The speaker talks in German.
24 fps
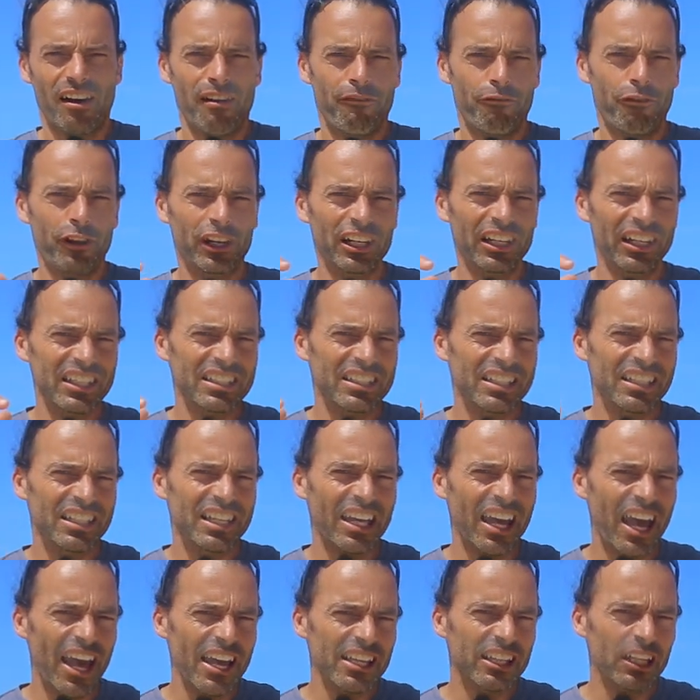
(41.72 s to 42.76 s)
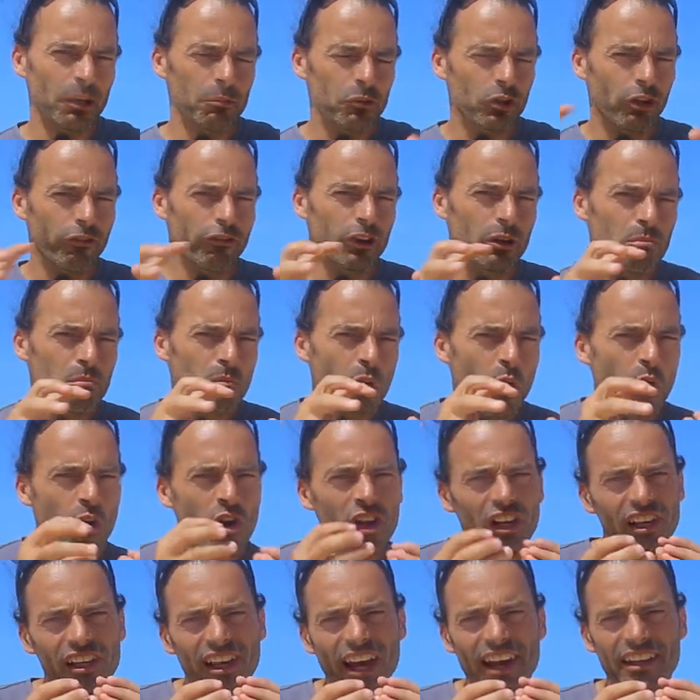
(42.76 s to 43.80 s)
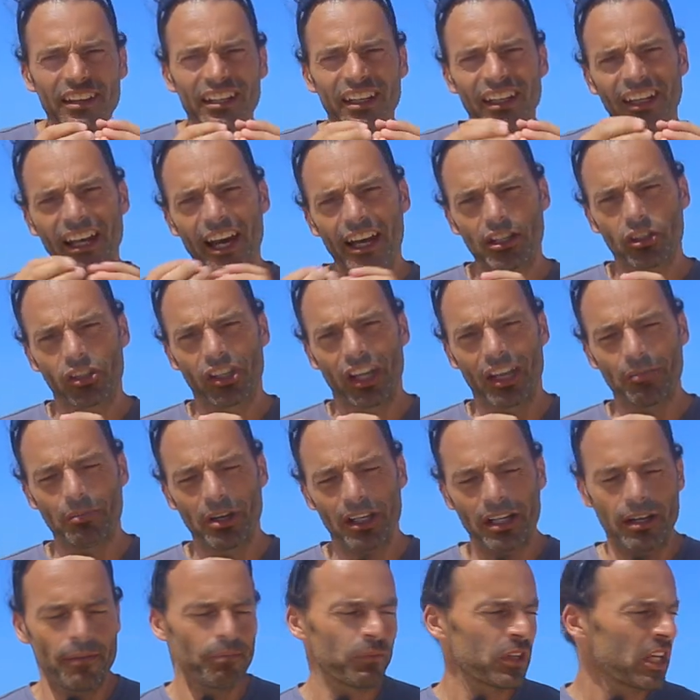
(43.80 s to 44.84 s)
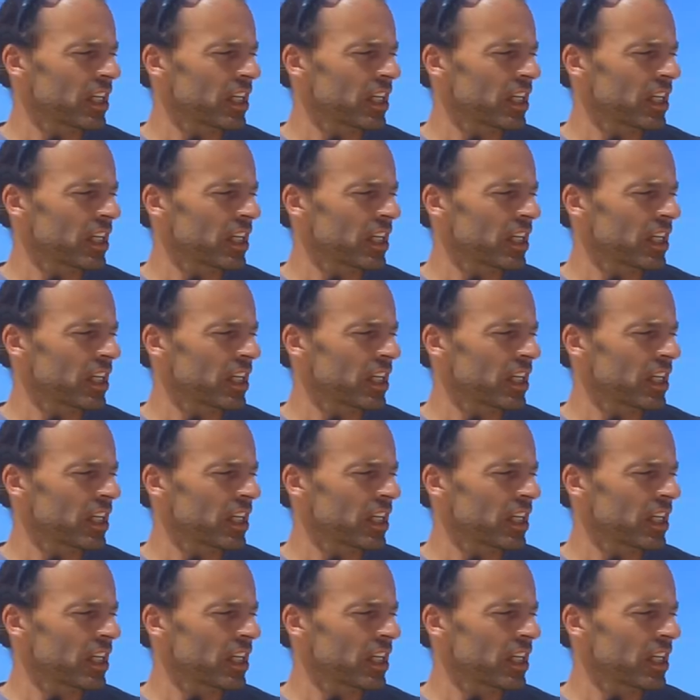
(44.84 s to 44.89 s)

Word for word: für den richtigen Kite-Trimmer oder für die Möglichkeit, einen Kite zu trimmen,